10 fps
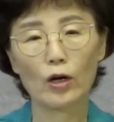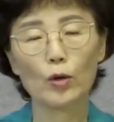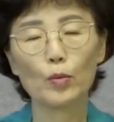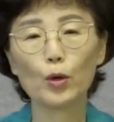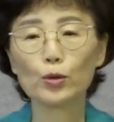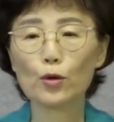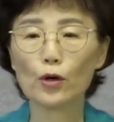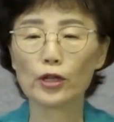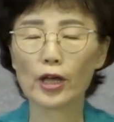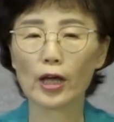
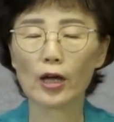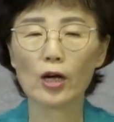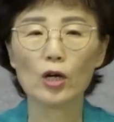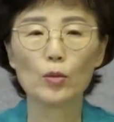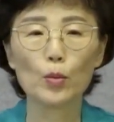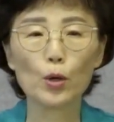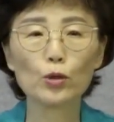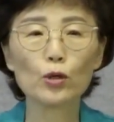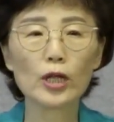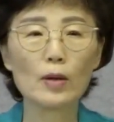포도원에
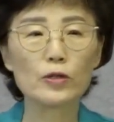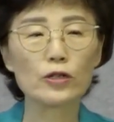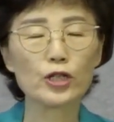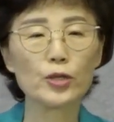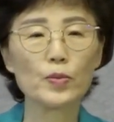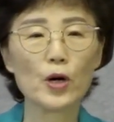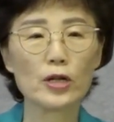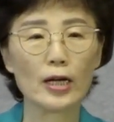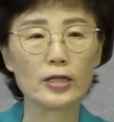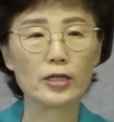포도나무를
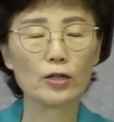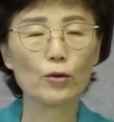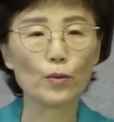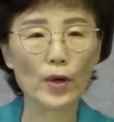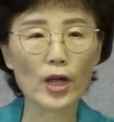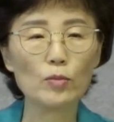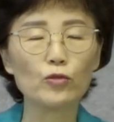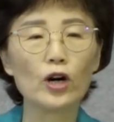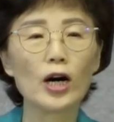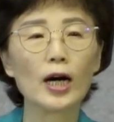심어야지 왜
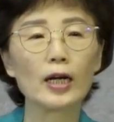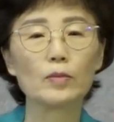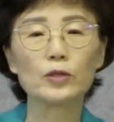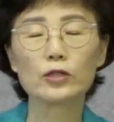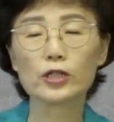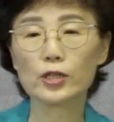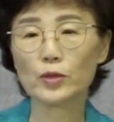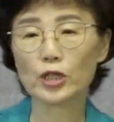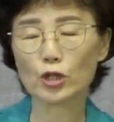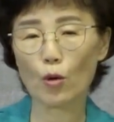무화과나무를
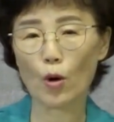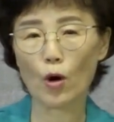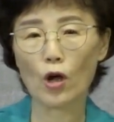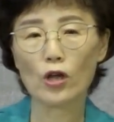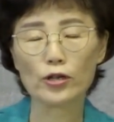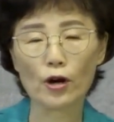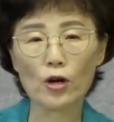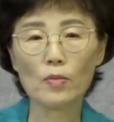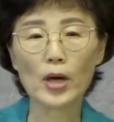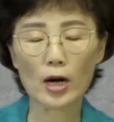심으시고
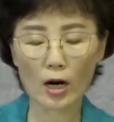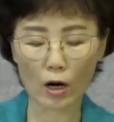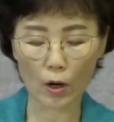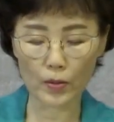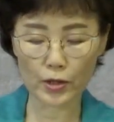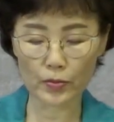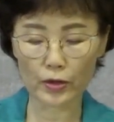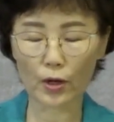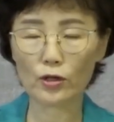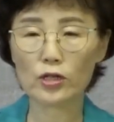열매가
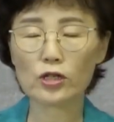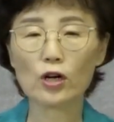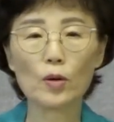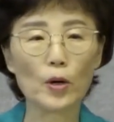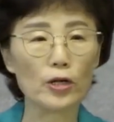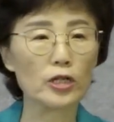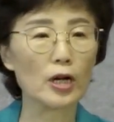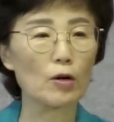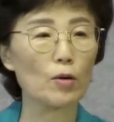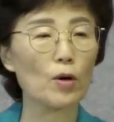없으므로 찍어
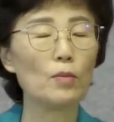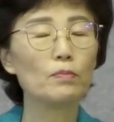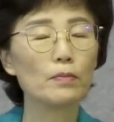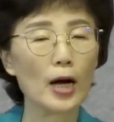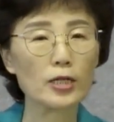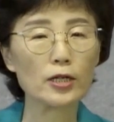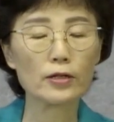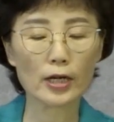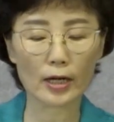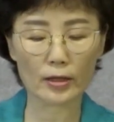버리라고
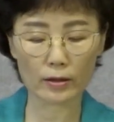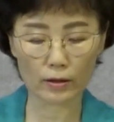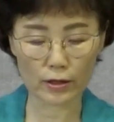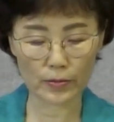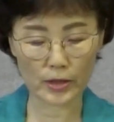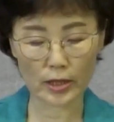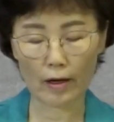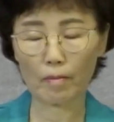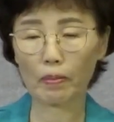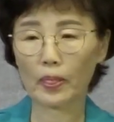하셨냐라는
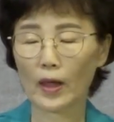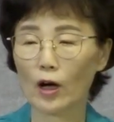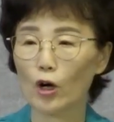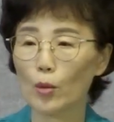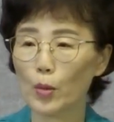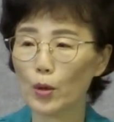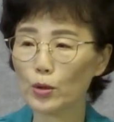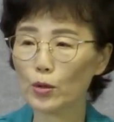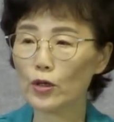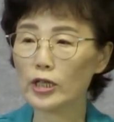것입니다.
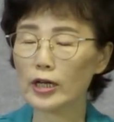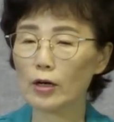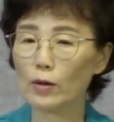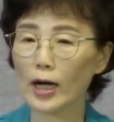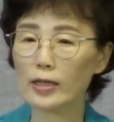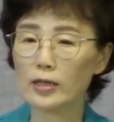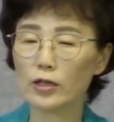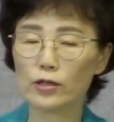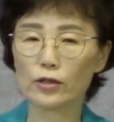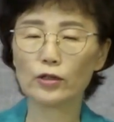포도원이라고 하는
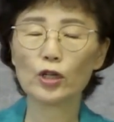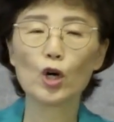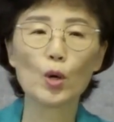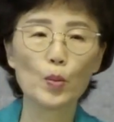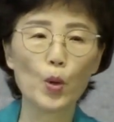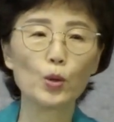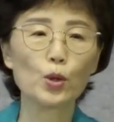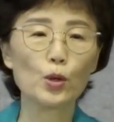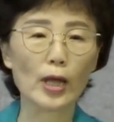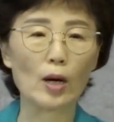것은
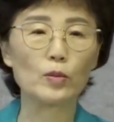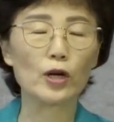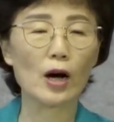포도나무가